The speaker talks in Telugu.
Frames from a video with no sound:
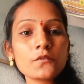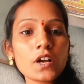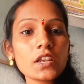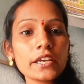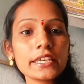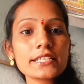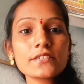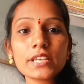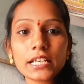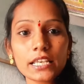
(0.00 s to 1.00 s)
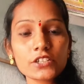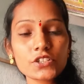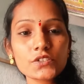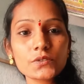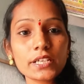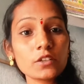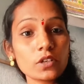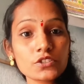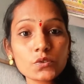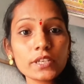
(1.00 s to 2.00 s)
ఫాలో అయ్యేసి వాళ్ళ కలెక్షన్ చూడండి
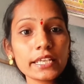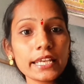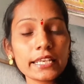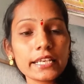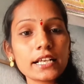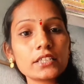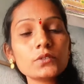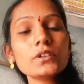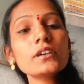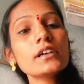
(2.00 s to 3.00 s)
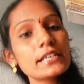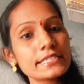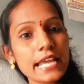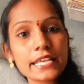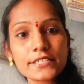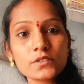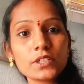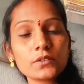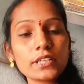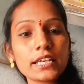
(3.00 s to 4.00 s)
ఒక జ్యువెలరీ అనే కాదు శారీస్
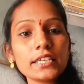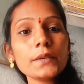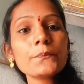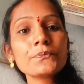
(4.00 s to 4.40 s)
కూడా ఉన్నాయి